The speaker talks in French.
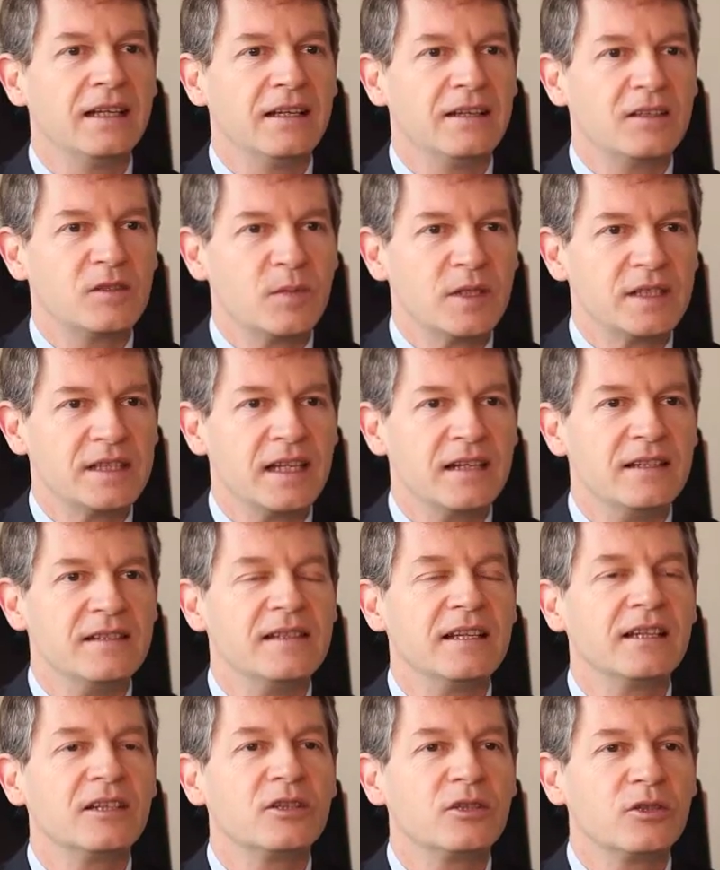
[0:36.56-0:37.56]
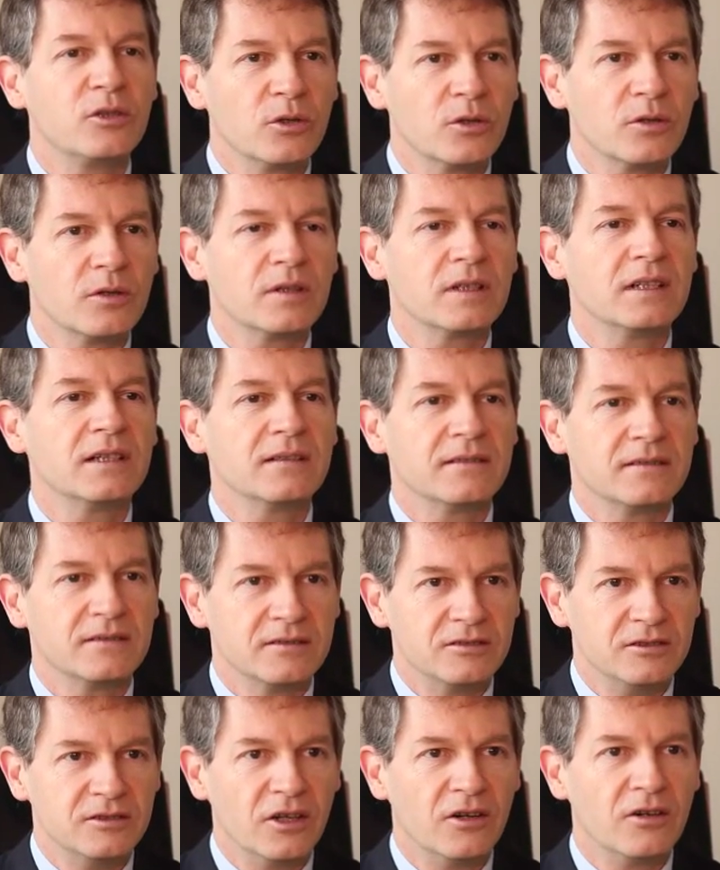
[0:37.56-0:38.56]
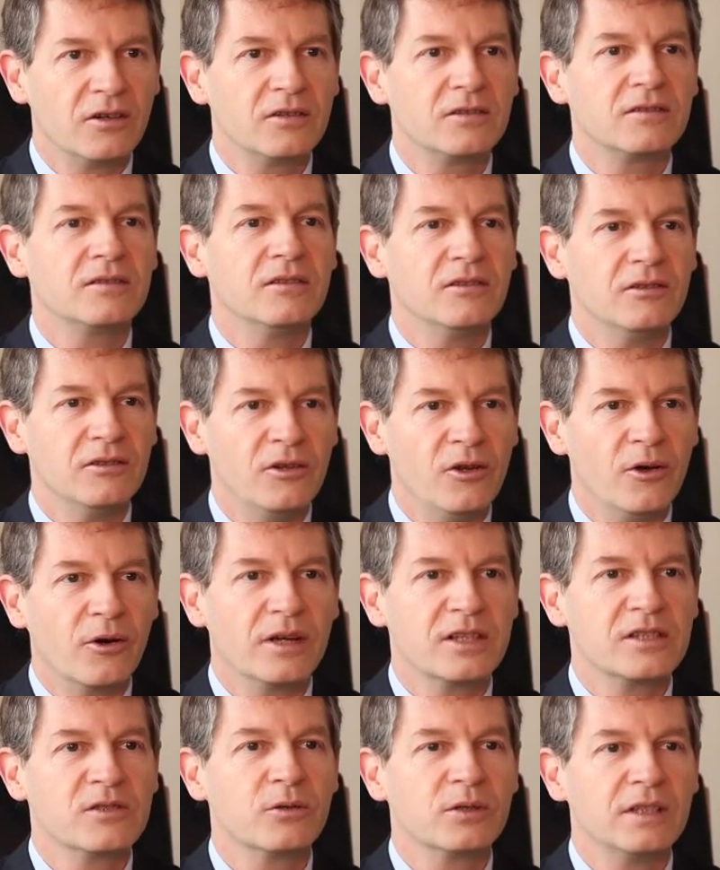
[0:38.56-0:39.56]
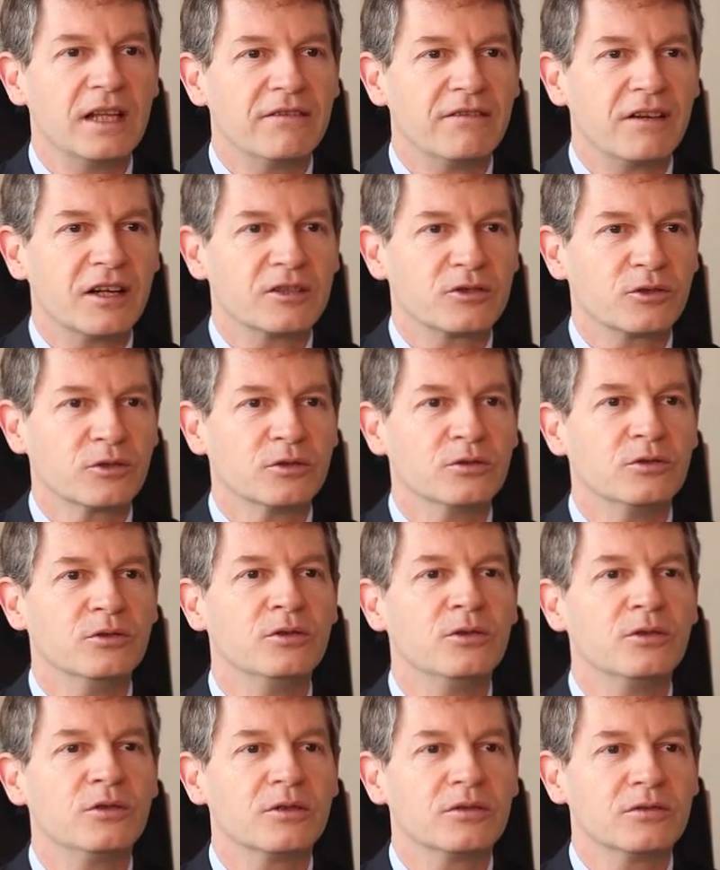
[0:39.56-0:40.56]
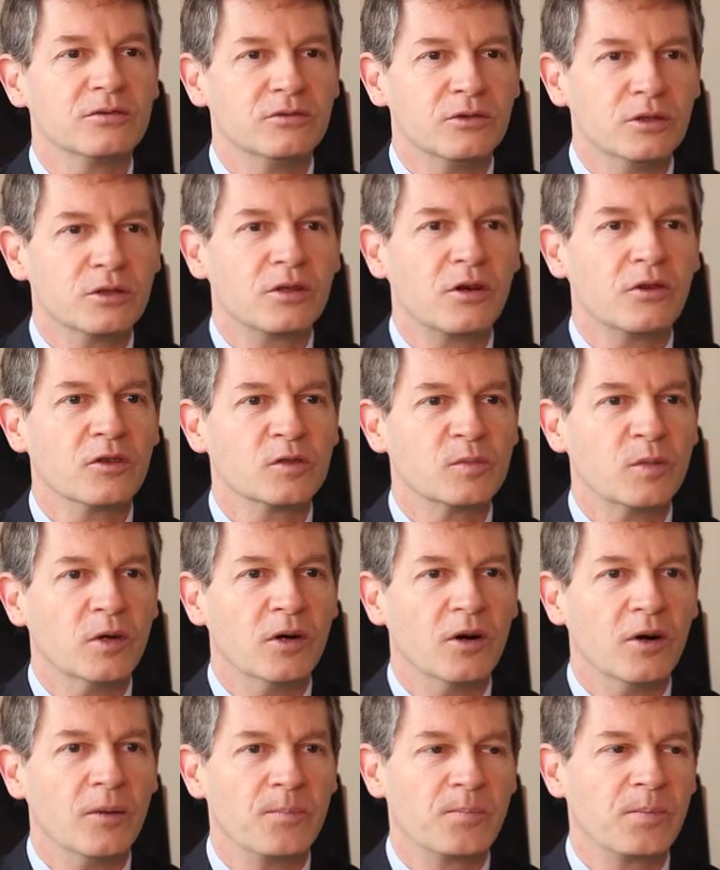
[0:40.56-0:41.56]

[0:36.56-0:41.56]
spécialisé que dans le réseau d'infrastructures de transport